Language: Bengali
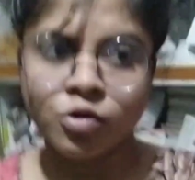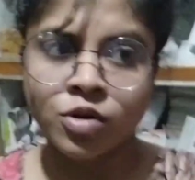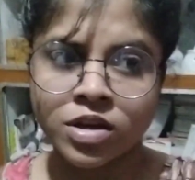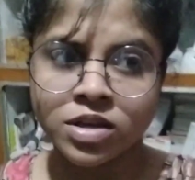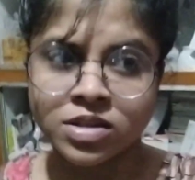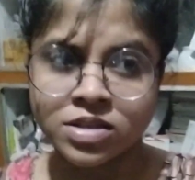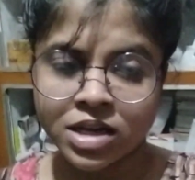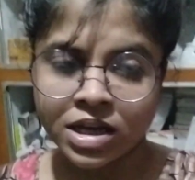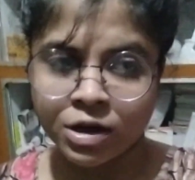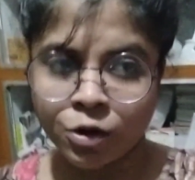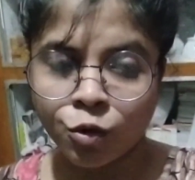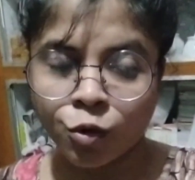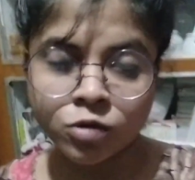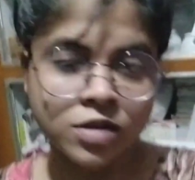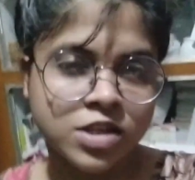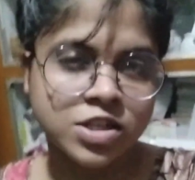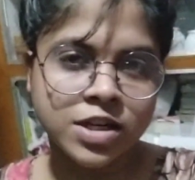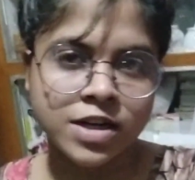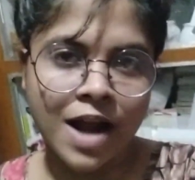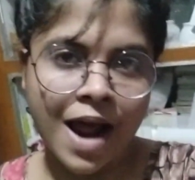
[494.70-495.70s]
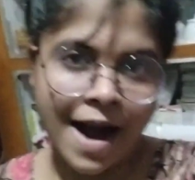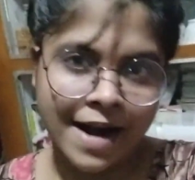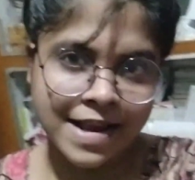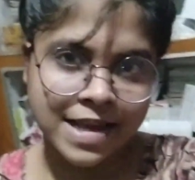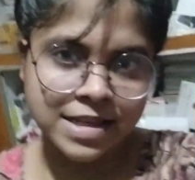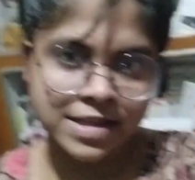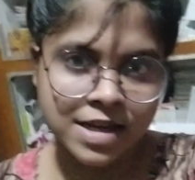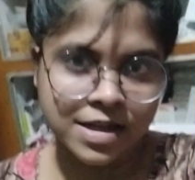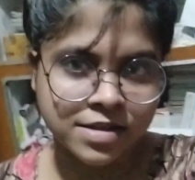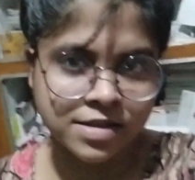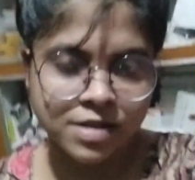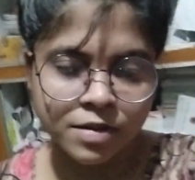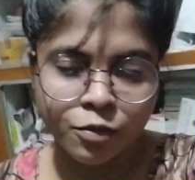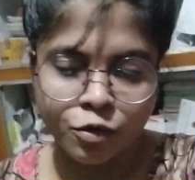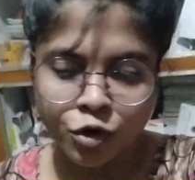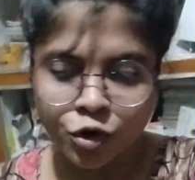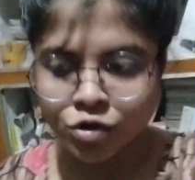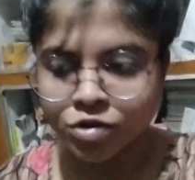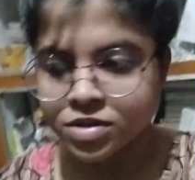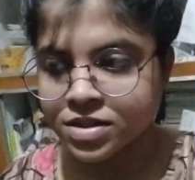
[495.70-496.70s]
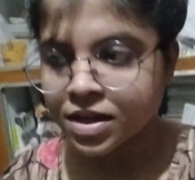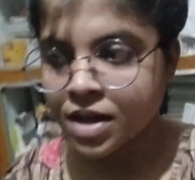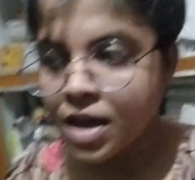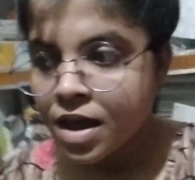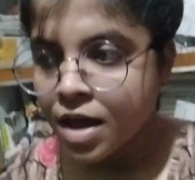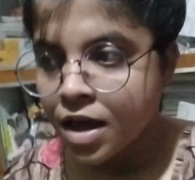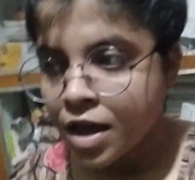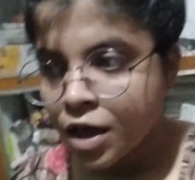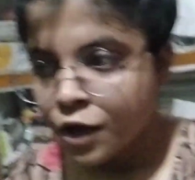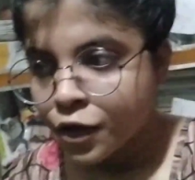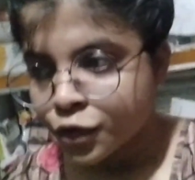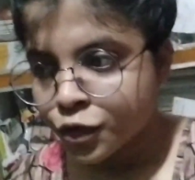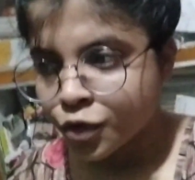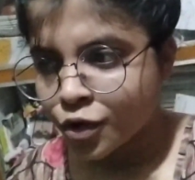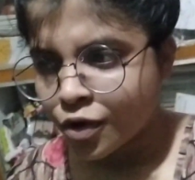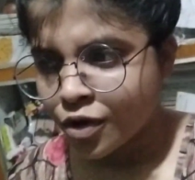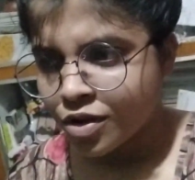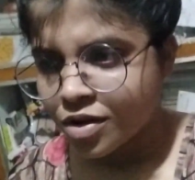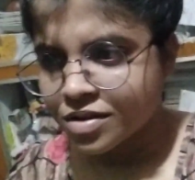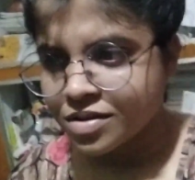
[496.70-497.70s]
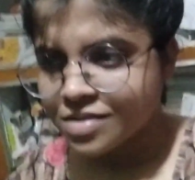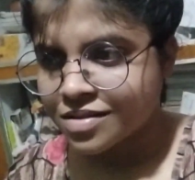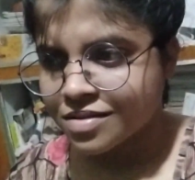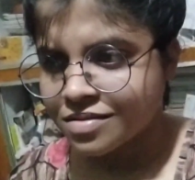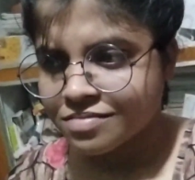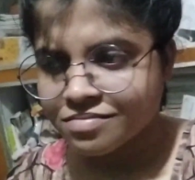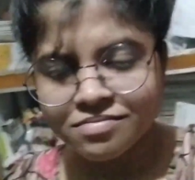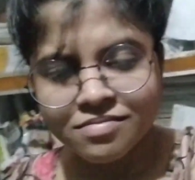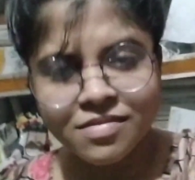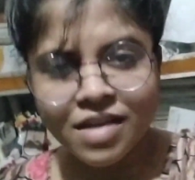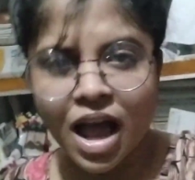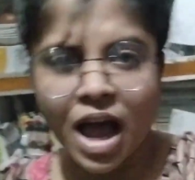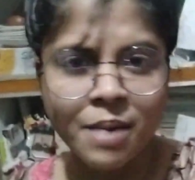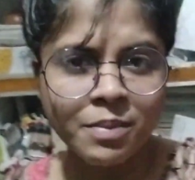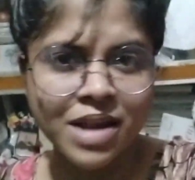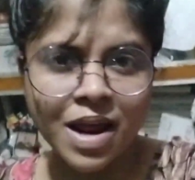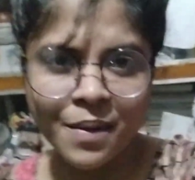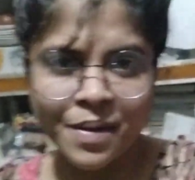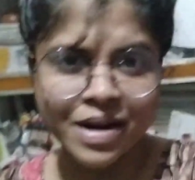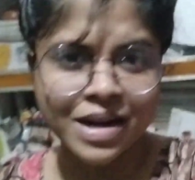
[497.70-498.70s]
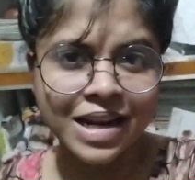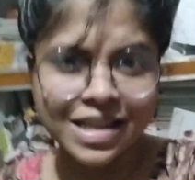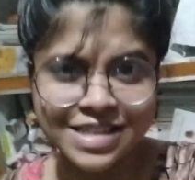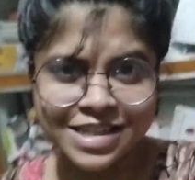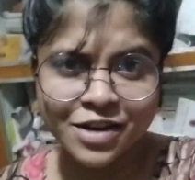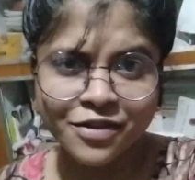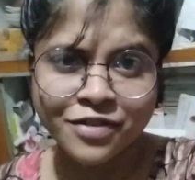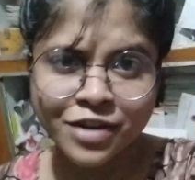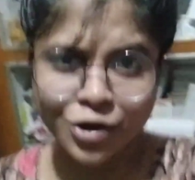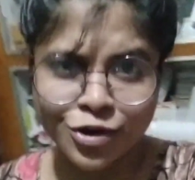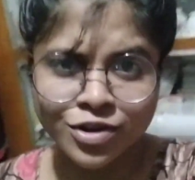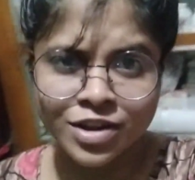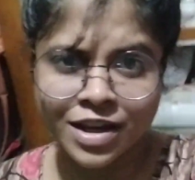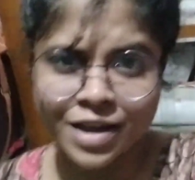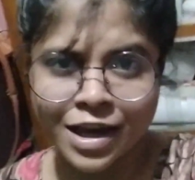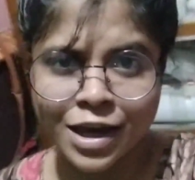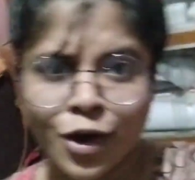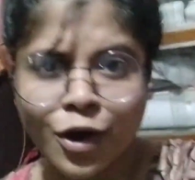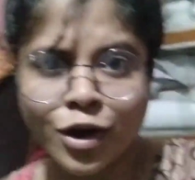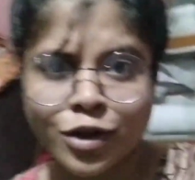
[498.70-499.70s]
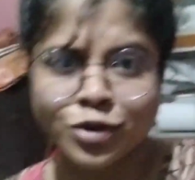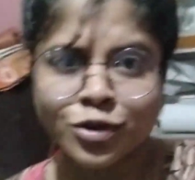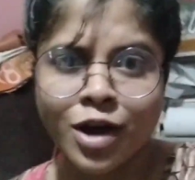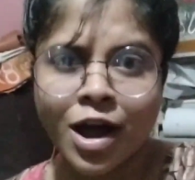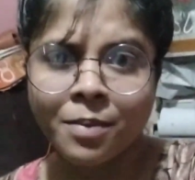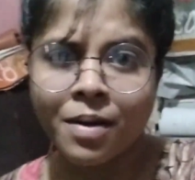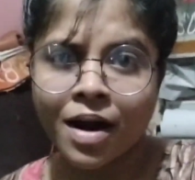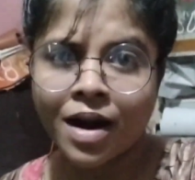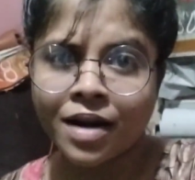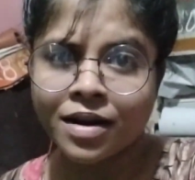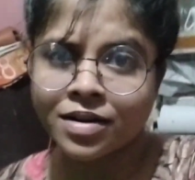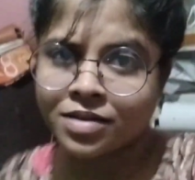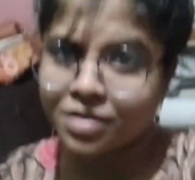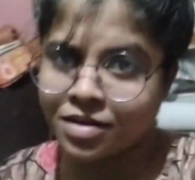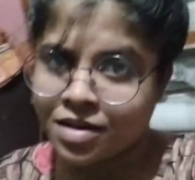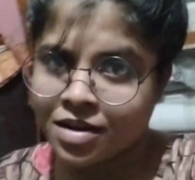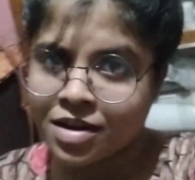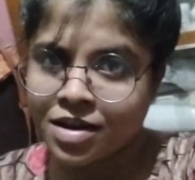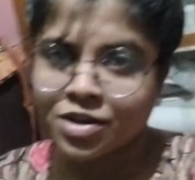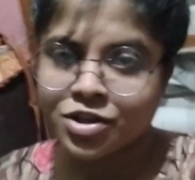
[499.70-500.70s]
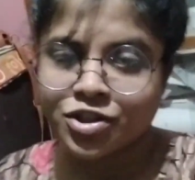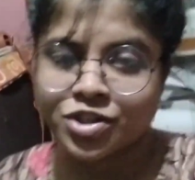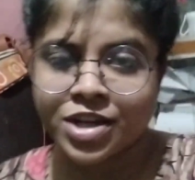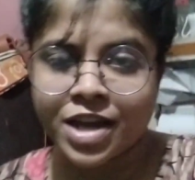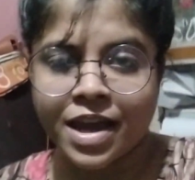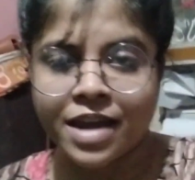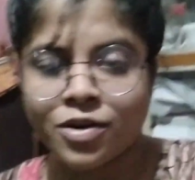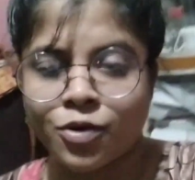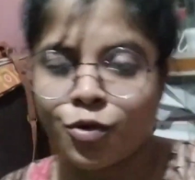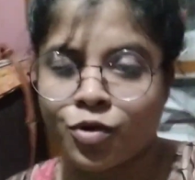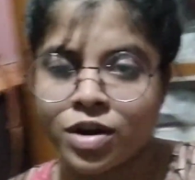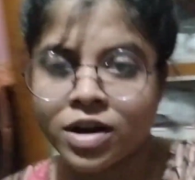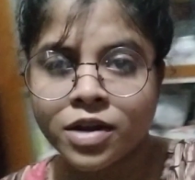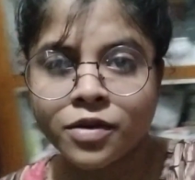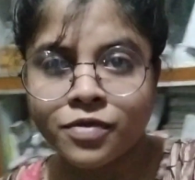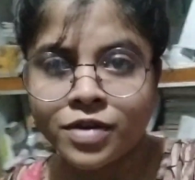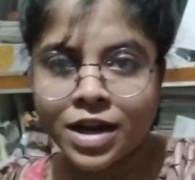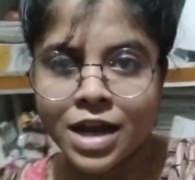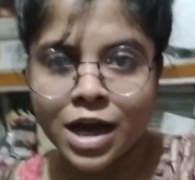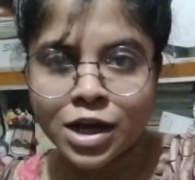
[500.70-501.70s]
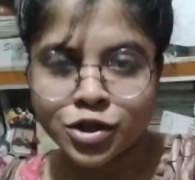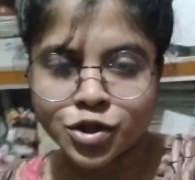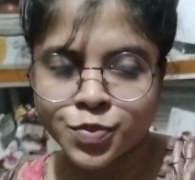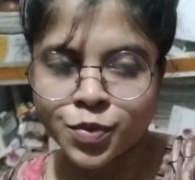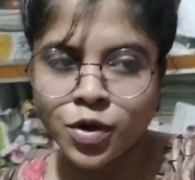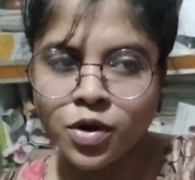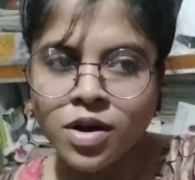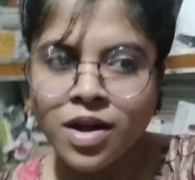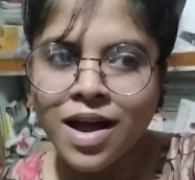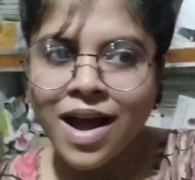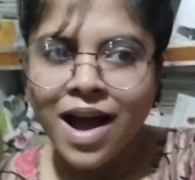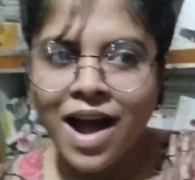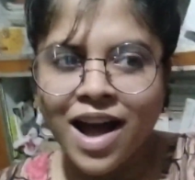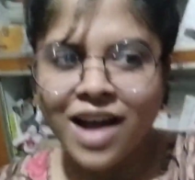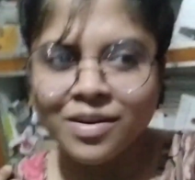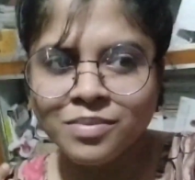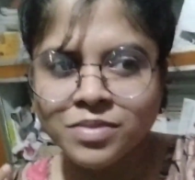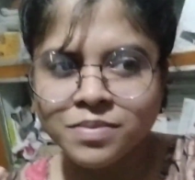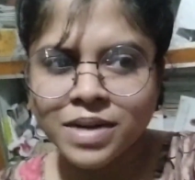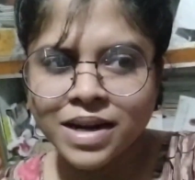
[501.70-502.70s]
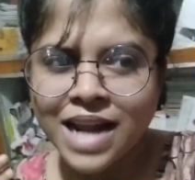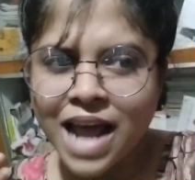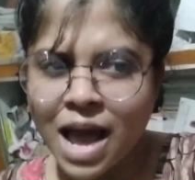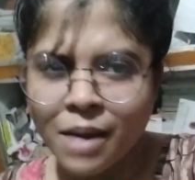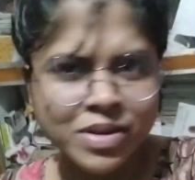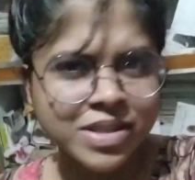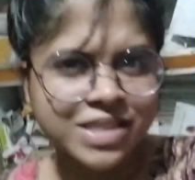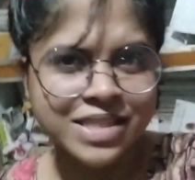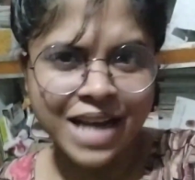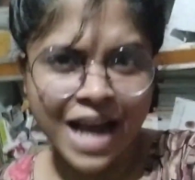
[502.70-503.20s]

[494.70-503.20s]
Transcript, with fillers: ওই যে গতি সেটা হারিয়ে যাচ্ছে মনে হচ্ছে তো আমি আমার নিজের ভিডিও দেখেই হয়তো আবার সেই রুটিনে ফিরে আসবো মানে আমি